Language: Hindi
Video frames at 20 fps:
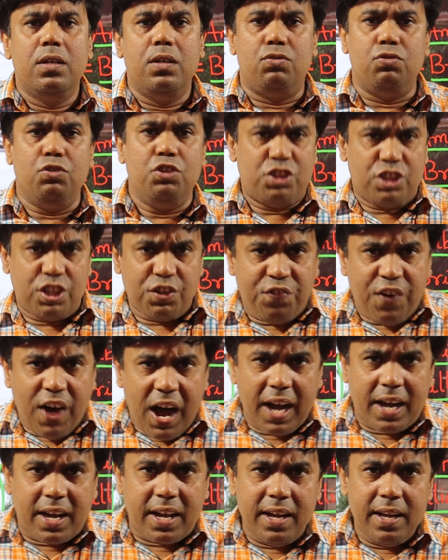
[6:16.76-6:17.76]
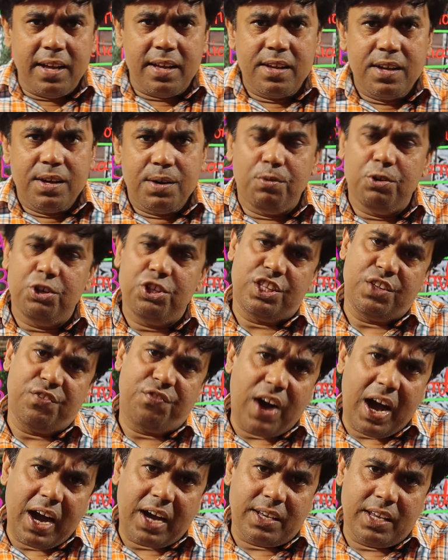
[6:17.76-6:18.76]
जो इत्तेफाक है वो
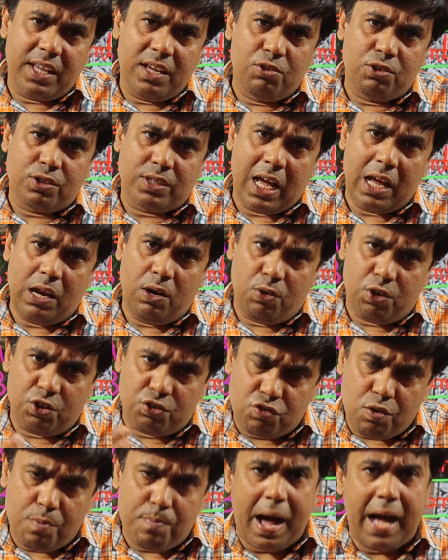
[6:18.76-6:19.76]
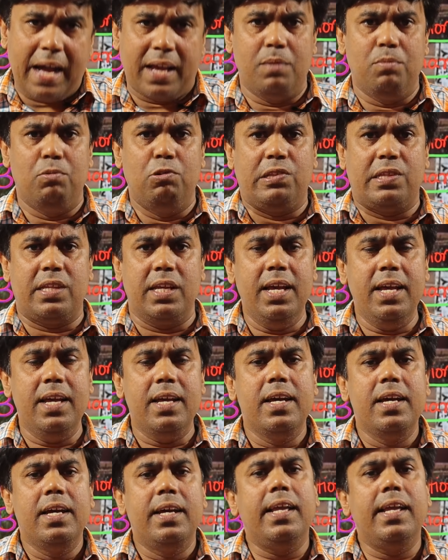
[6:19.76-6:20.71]
इत्तेफाक नहीं होता है लोग इसको भाग्य बोलते हैं